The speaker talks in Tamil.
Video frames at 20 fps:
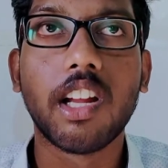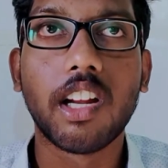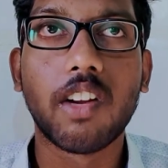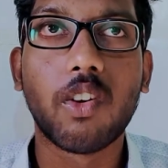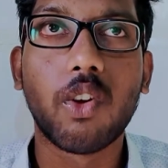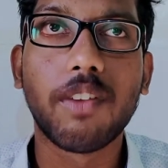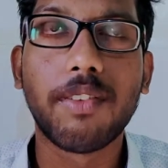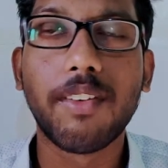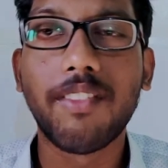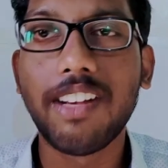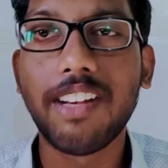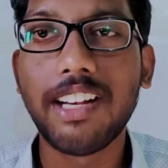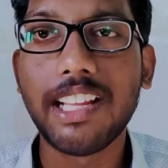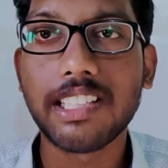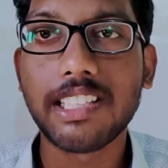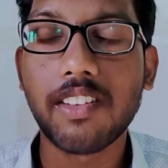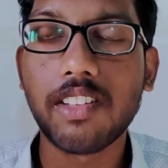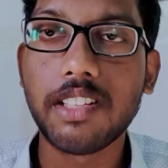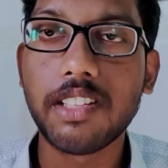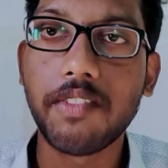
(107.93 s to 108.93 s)
ஒரு ஃபிஃப்டீன்
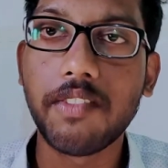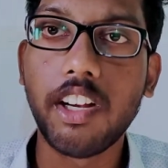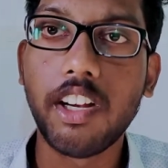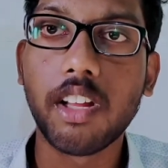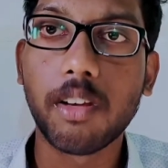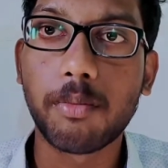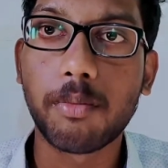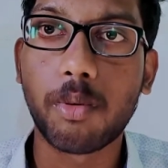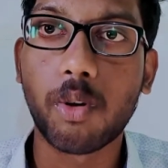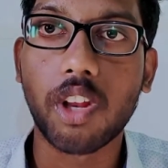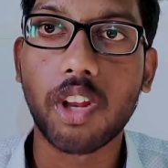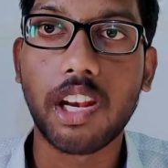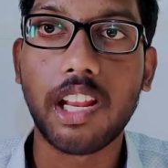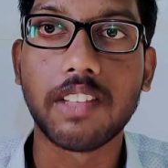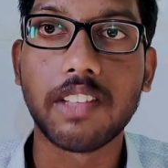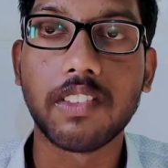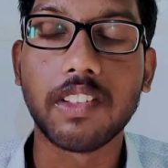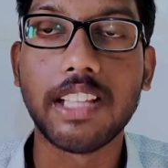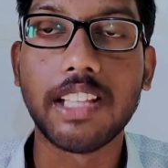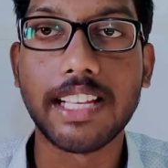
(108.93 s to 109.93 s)
டேஸாக வந்து வீடியோ போடலை
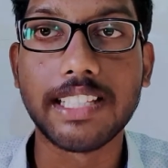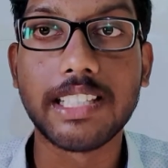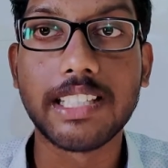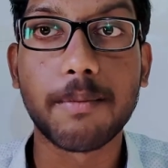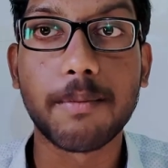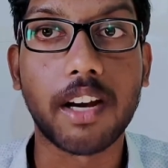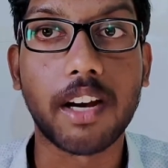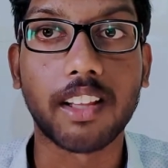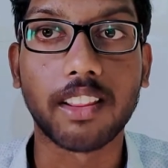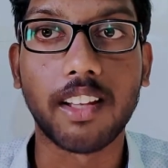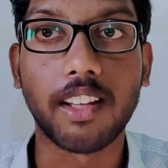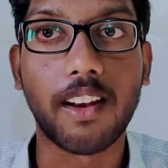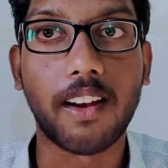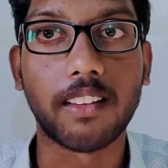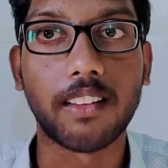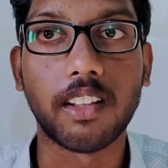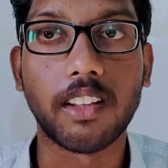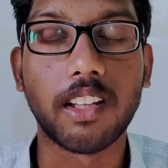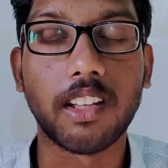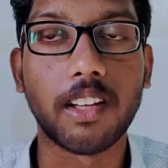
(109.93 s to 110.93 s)
அது வந்து எக்ஸாம் நடந்துட்டு
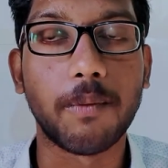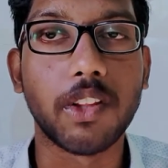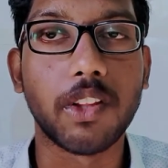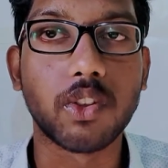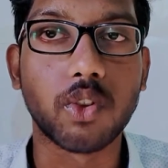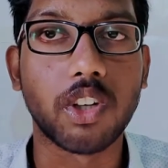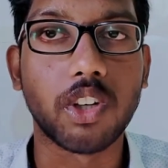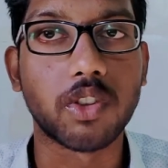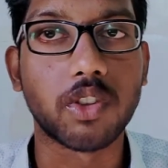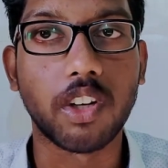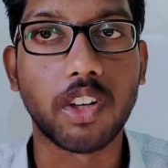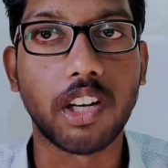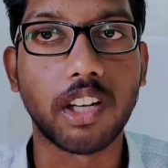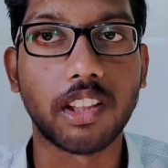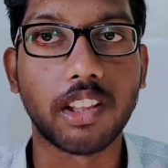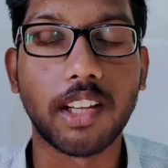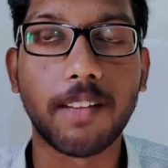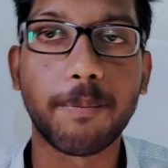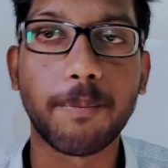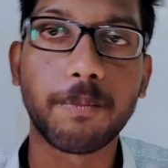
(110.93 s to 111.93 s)
இருந்தது அப்படின்னு சொல்லி
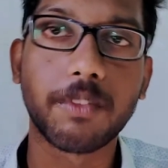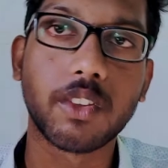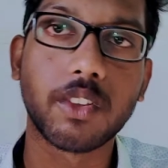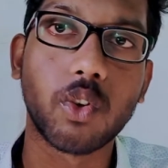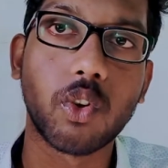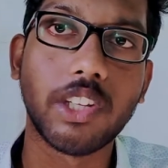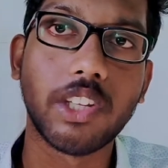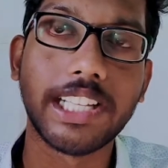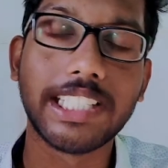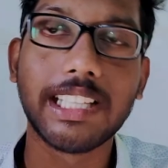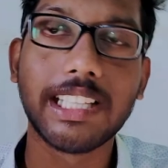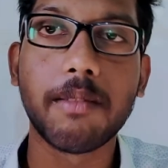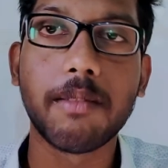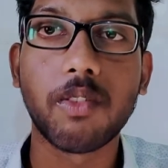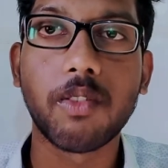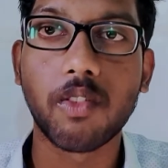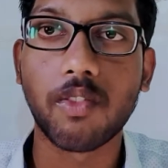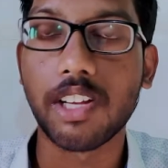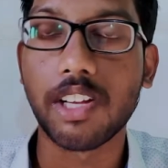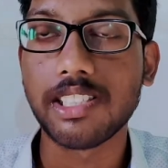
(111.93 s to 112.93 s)
சொல்லியிருக்கேன் ஸோ எக்ஸாம்
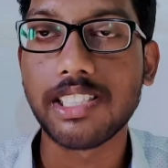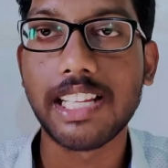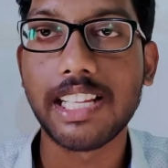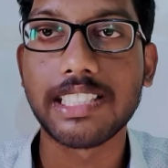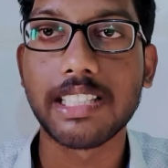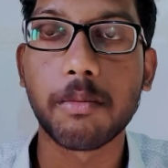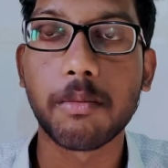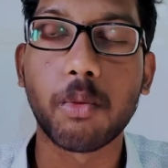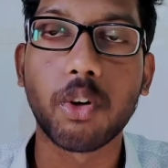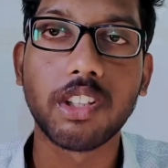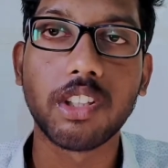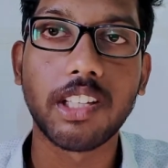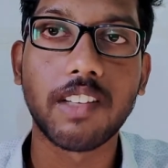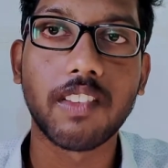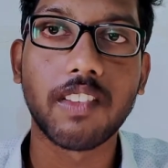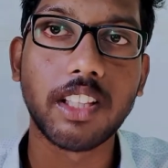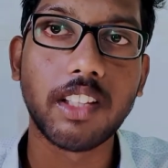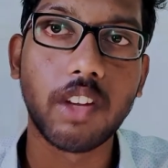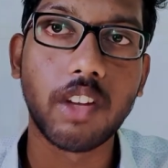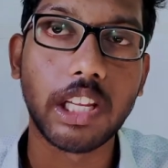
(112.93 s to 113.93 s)
ஃபஸ்ட் எக்ஸாம் முடிச்சுட்டு
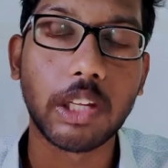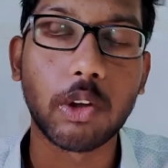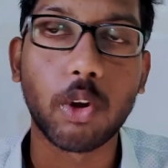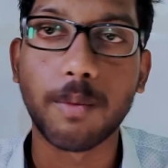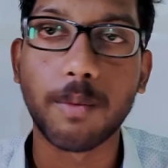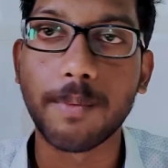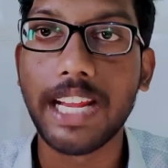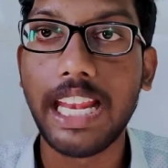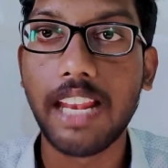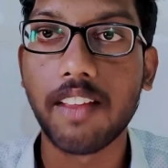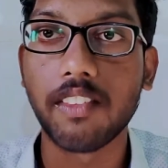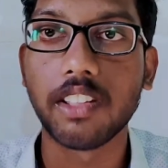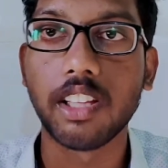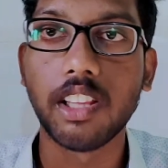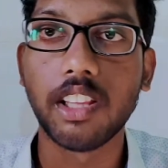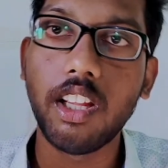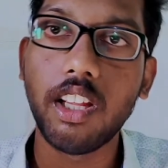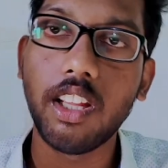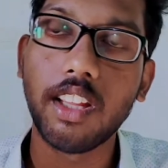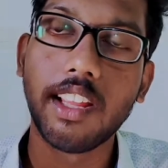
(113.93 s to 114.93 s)
வந்து எனக்கு ஒரு மெயிலில்
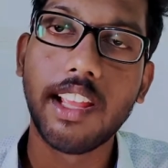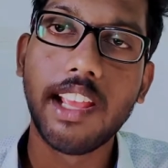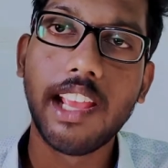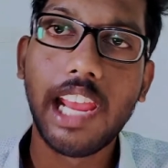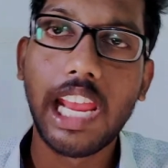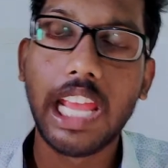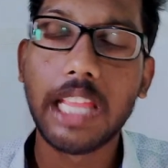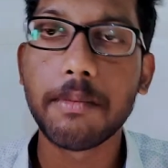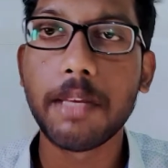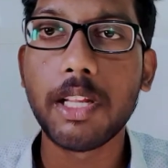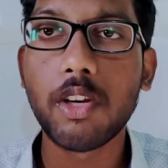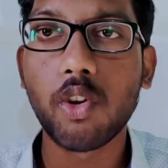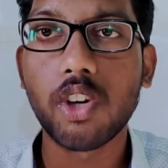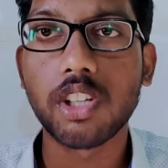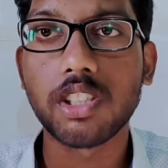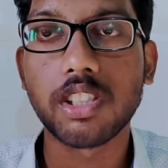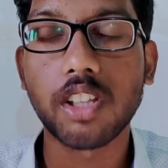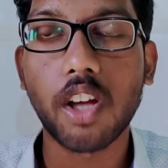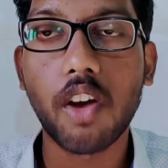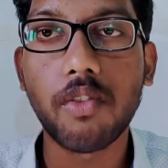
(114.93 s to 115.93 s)
வந்தது இது மாதிரி ஒரு
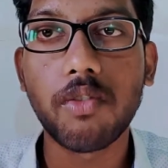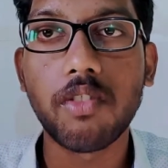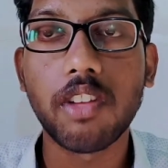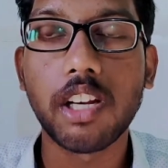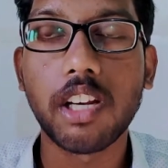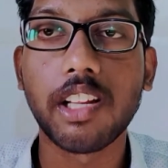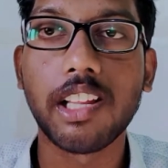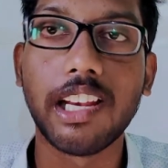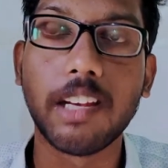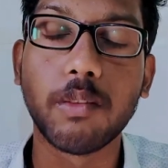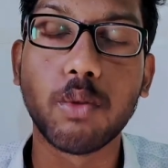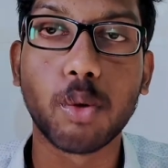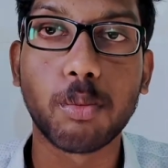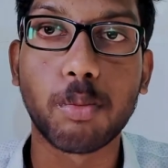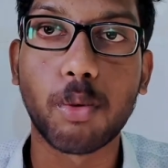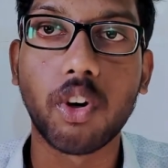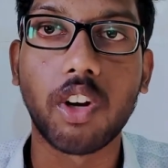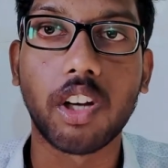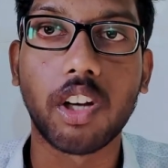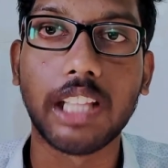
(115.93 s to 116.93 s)
சாஃப்ட்வேர் ரிவ்யூ
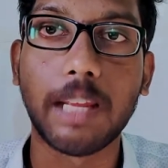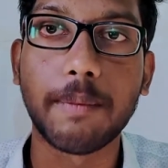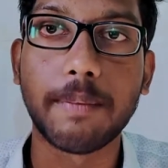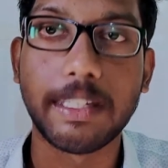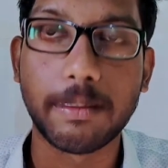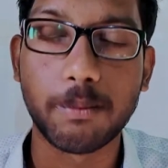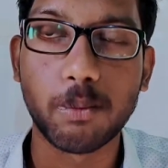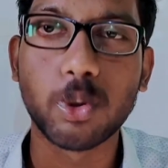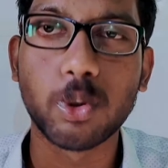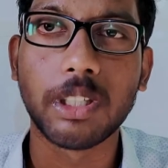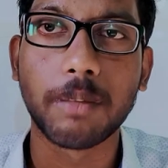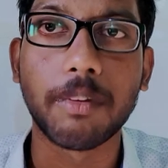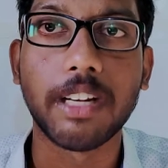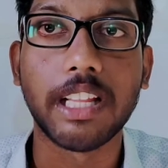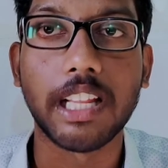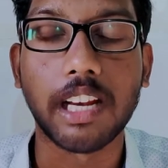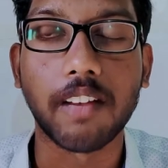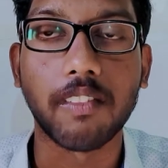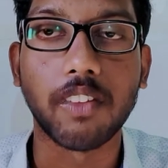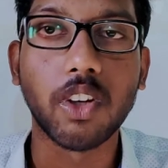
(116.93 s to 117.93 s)
போட்டிருந்தேன் ஐ மீன் மியூசிக்
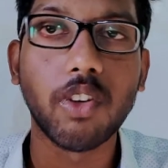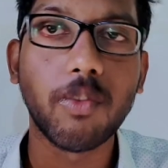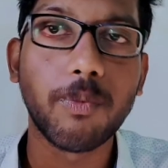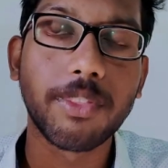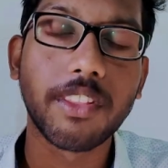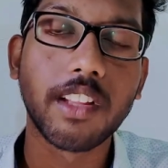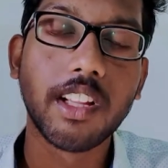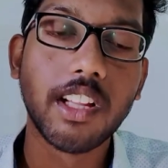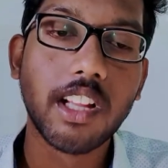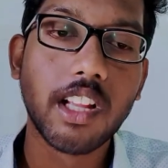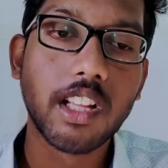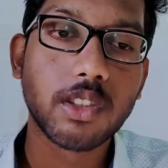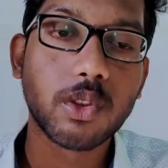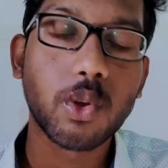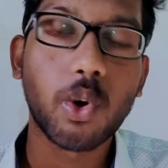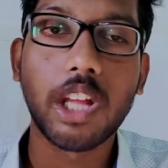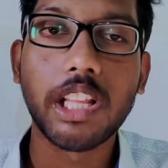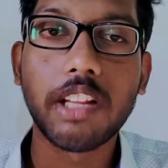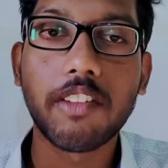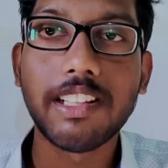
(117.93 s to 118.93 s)
பிளேயர் ரிவ்யூ ஸோ
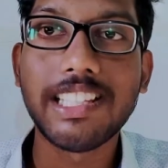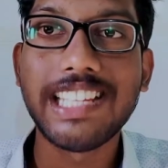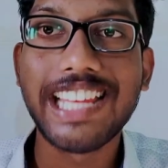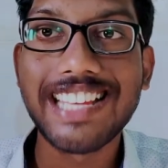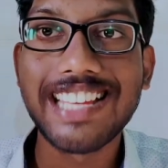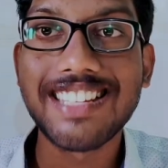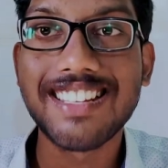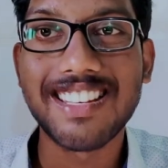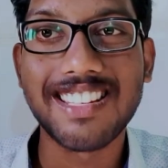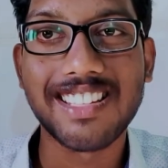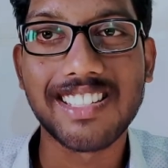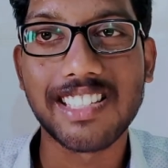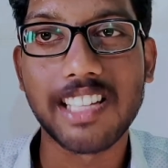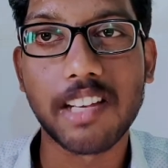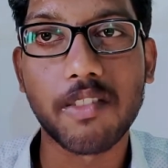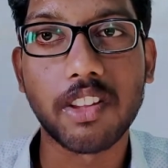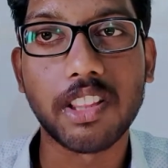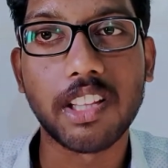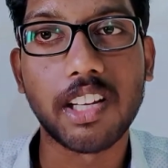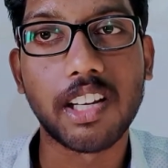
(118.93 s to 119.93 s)
அதுக்கு வந்து ஏஜ்
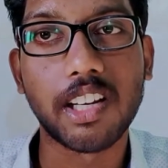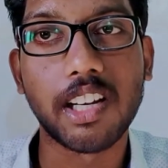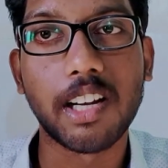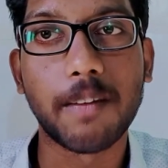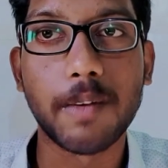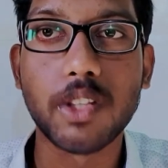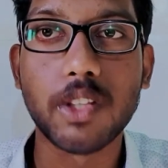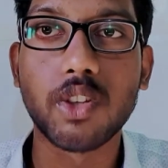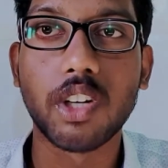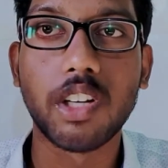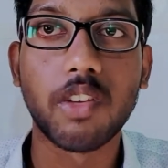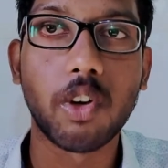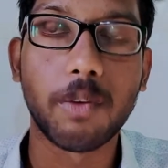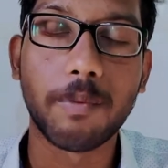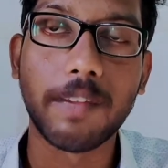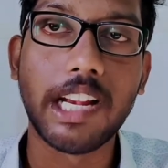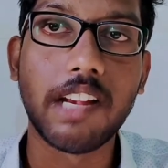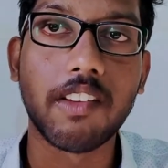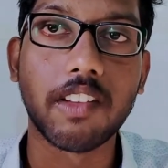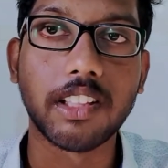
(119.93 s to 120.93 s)
ரெஸ்ட்ரிக்ஷன் வந்திருக்கு அப்படின்னு சொல்லி ஒரு
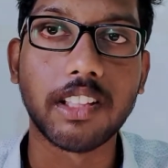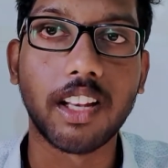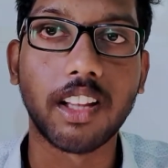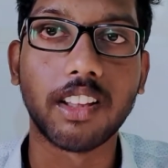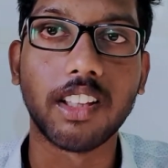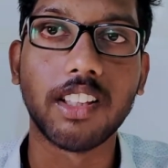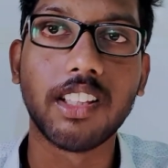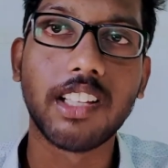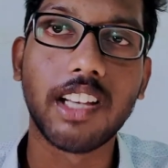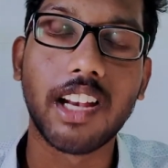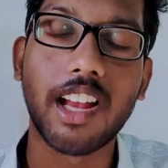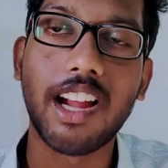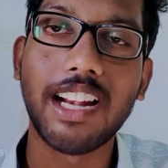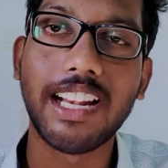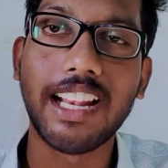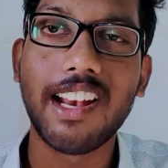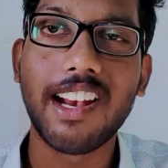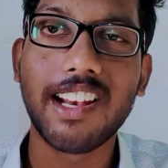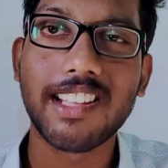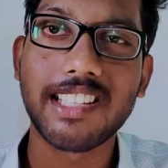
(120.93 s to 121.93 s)
மெயில் வந்திருந்தது நான்
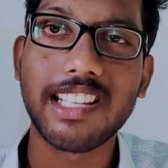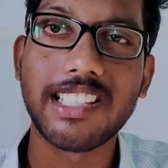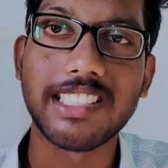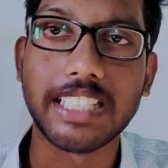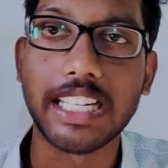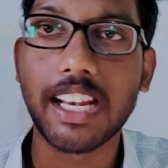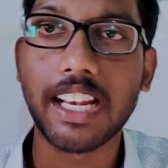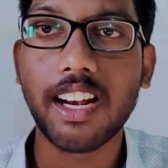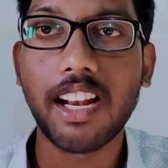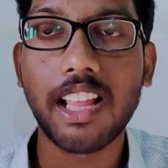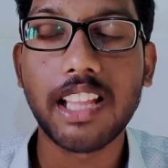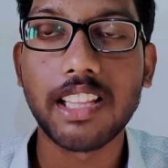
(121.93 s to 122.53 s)
என்ன நினச்சேன் ஜென்ரலாக